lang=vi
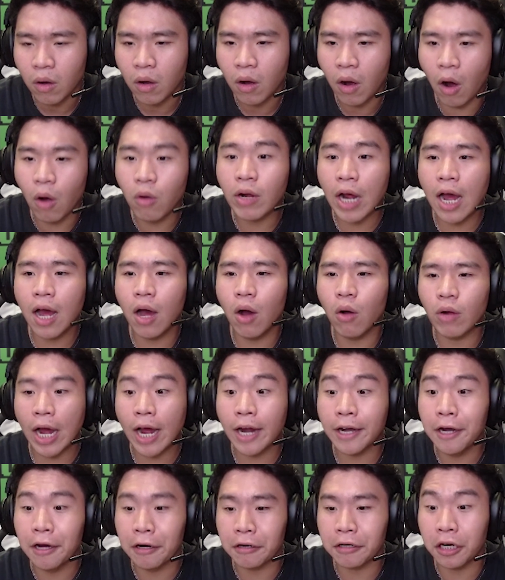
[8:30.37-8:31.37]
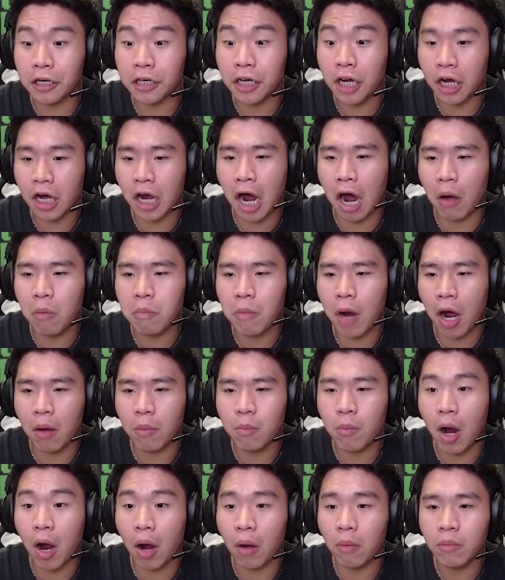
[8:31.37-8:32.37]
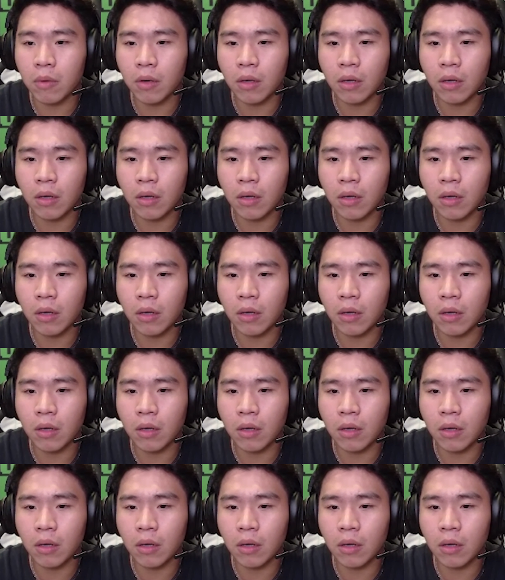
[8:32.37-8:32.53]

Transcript: Ok, ok, được, được, được, ổn, ổn, ổn.